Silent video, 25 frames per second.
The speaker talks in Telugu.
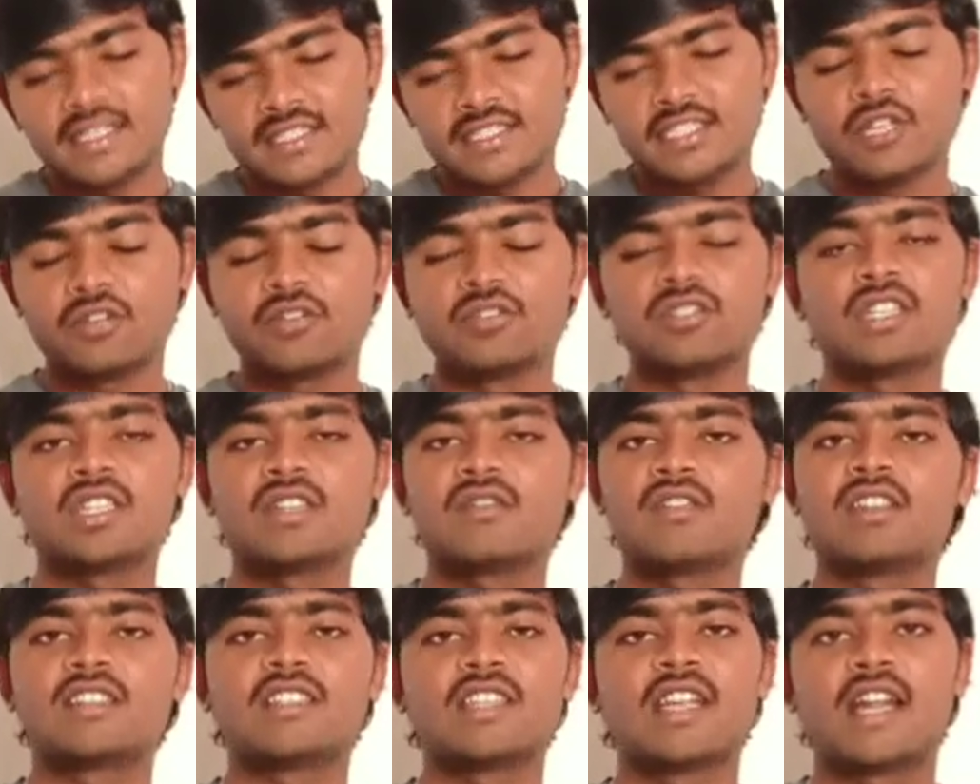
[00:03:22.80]
నెక్స్ట్ డే నుంచి
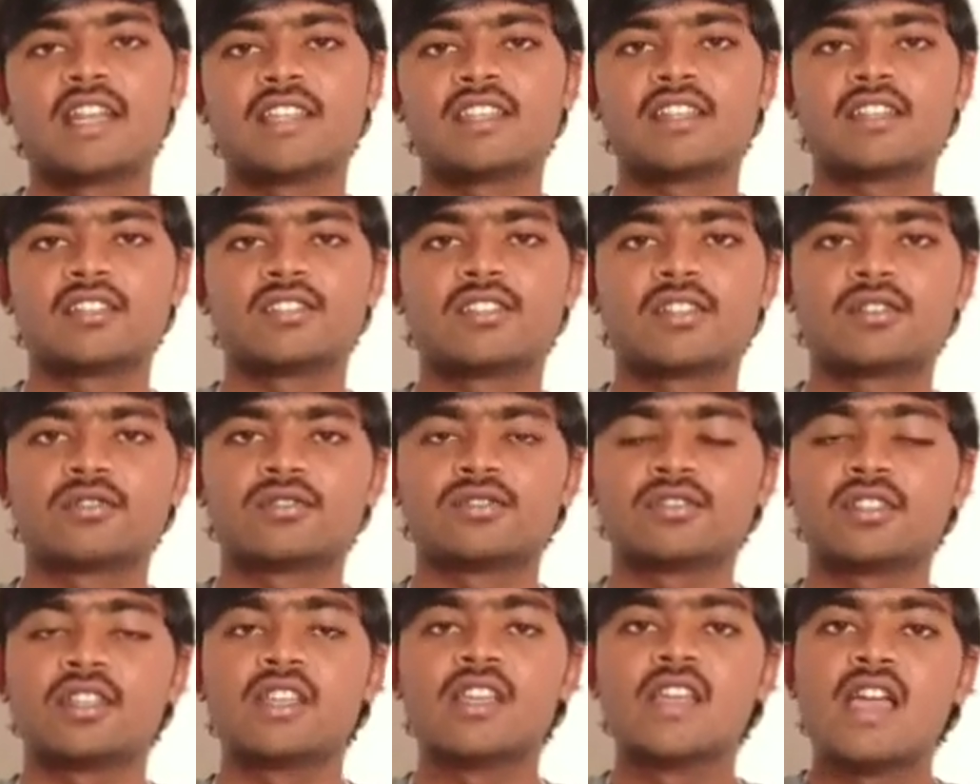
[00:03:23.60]
అయితే వీళ్ళు స్టార్ట్ చేయడం
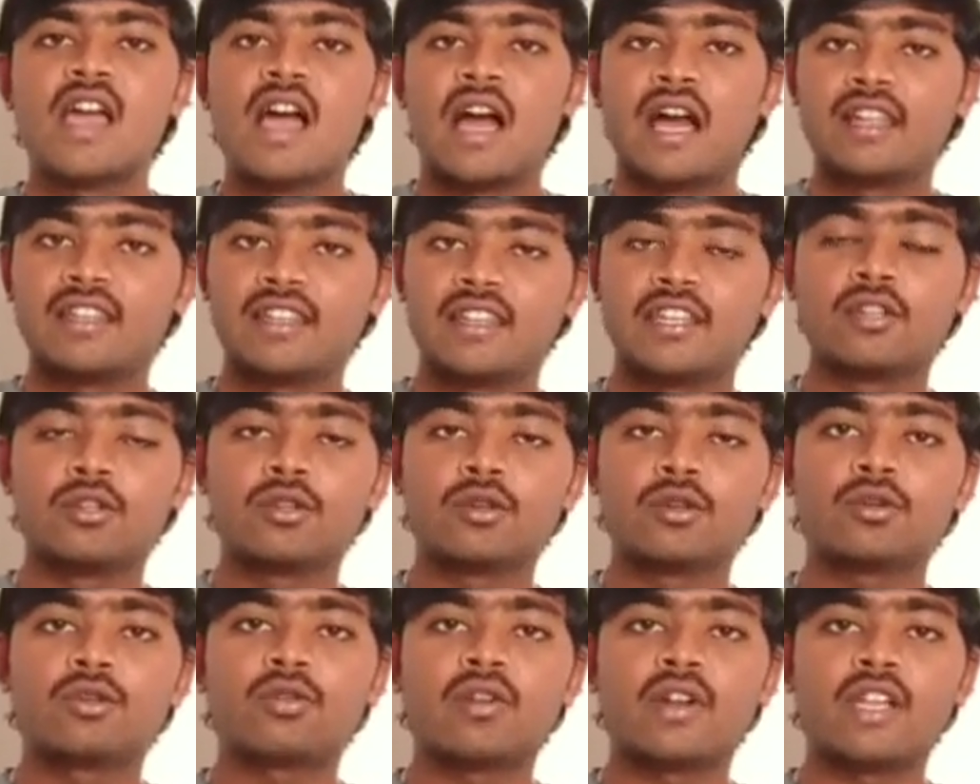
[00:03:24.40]
జరుగుతుంది అది
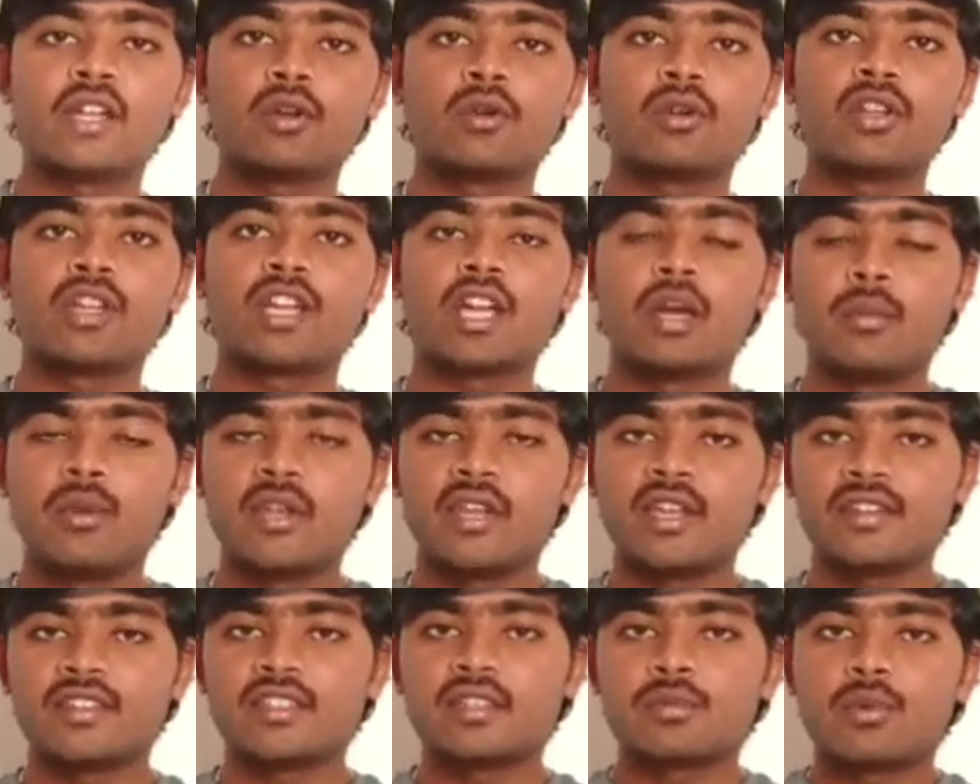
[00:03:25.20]
ఎందుకు అంటే కొన్ని
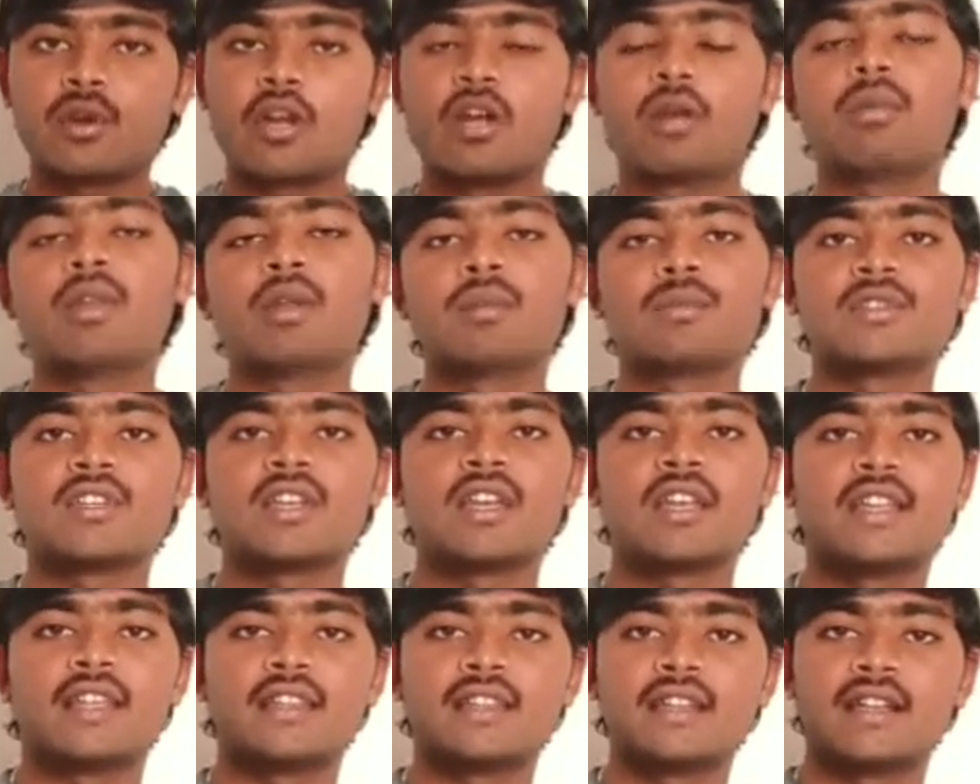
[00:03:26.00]
కమ్యూనికేషన్
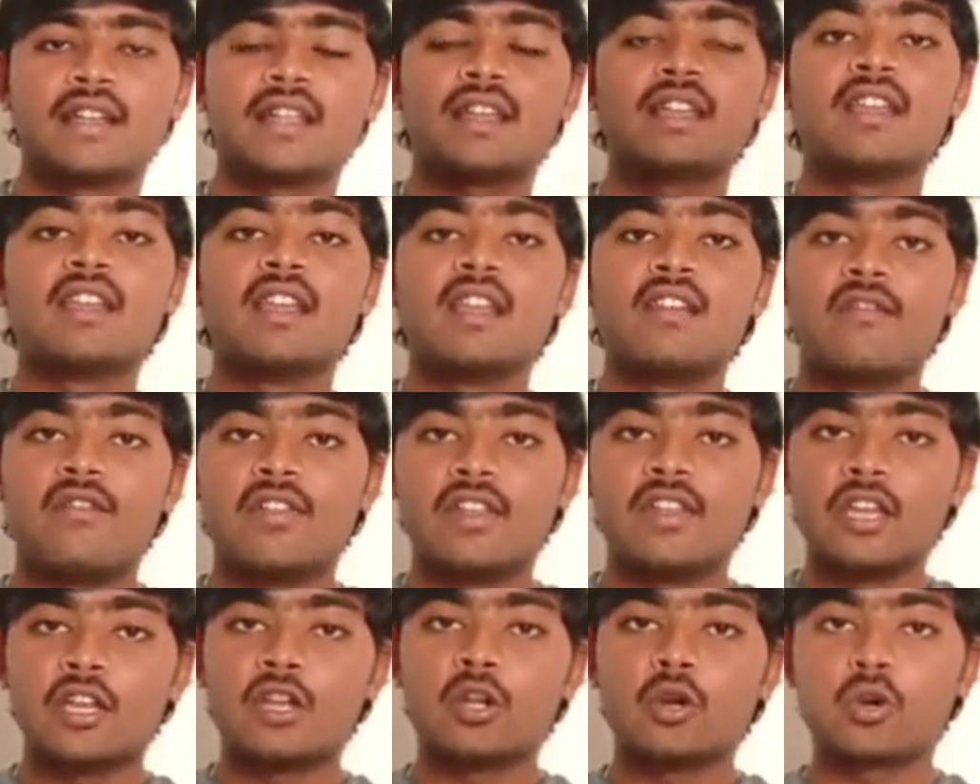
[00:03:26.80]
ఆ లేదంటే
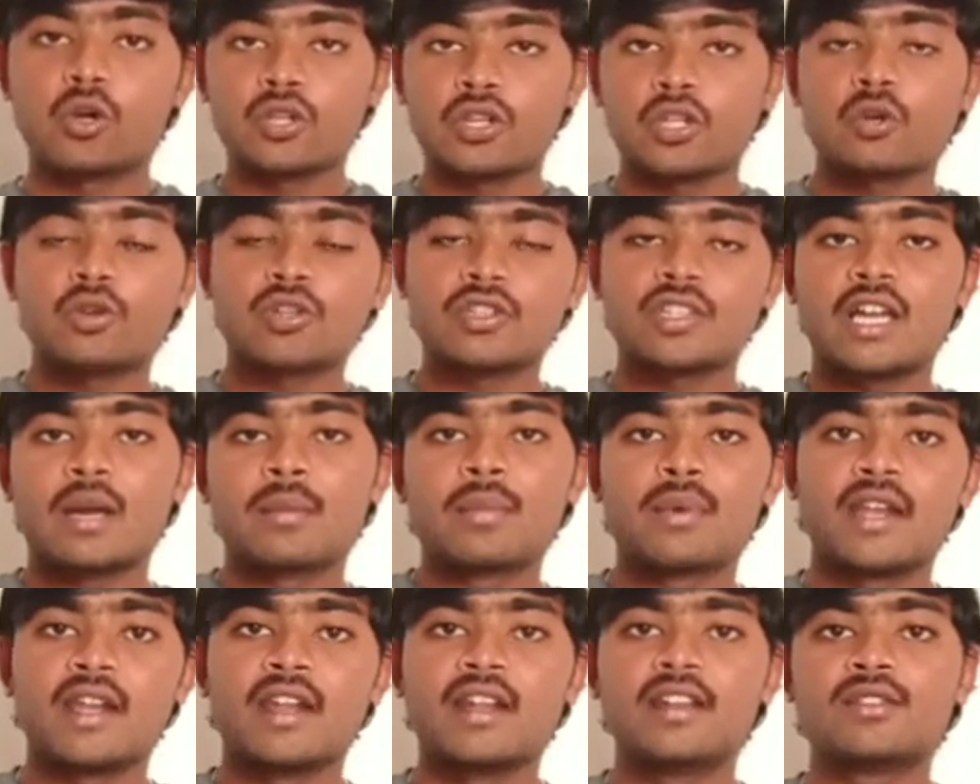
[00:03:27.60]
వీళ్ళలో కొత్త కొత్త
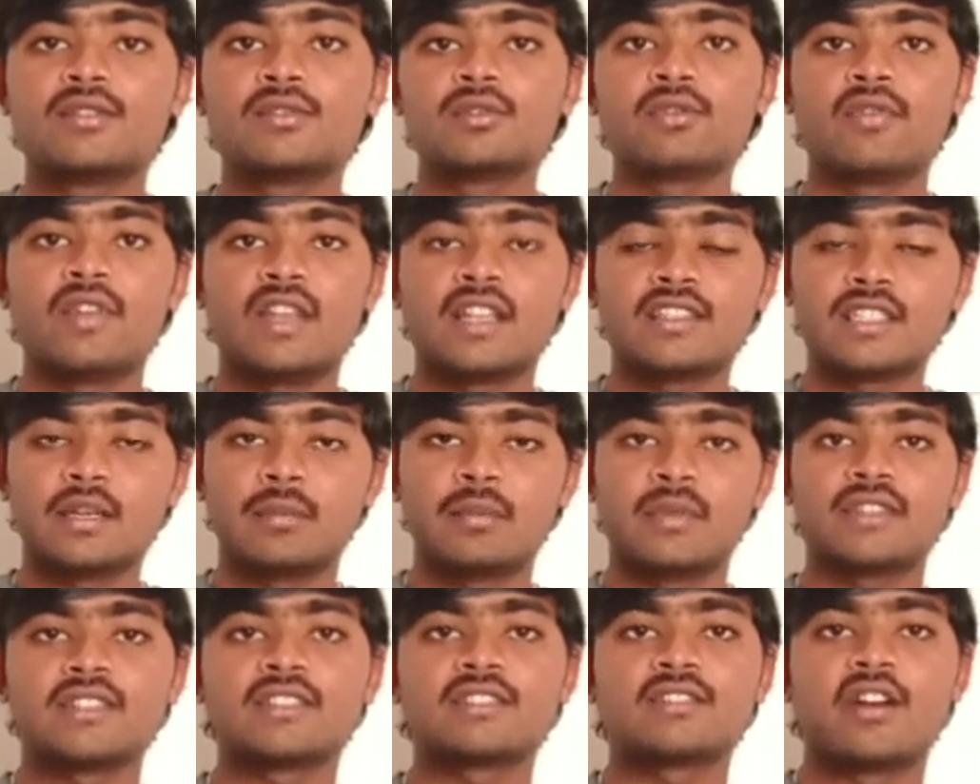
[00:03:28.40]
అప్గ్రేడ్స్ వీళ్ళకి
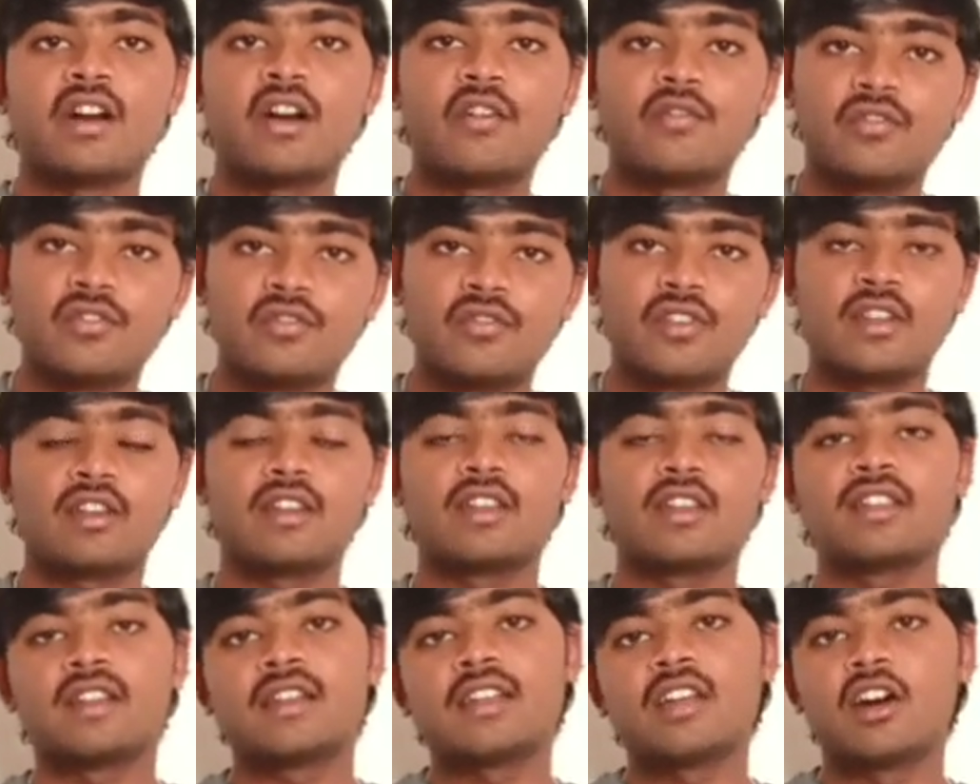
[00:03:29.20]
సంబంధించిన సాఫ్ట్వేర్
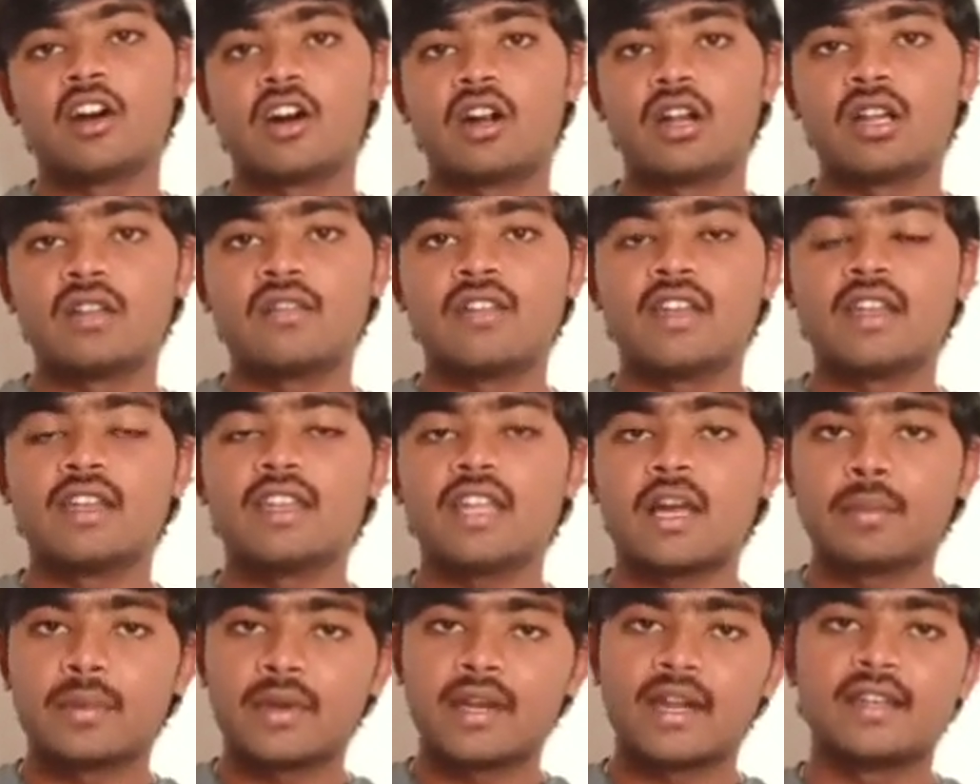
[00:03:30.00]
లేదంటే
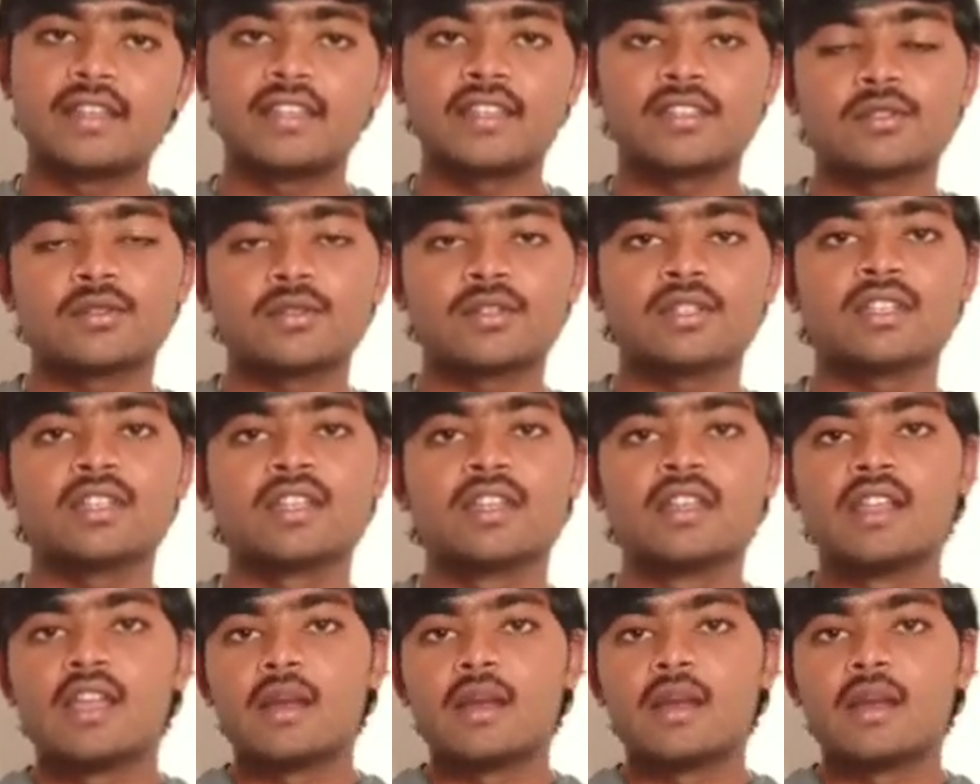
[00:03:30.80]
హార్డ్వేర్ని అప్గ్రేడ్ చేసుకొని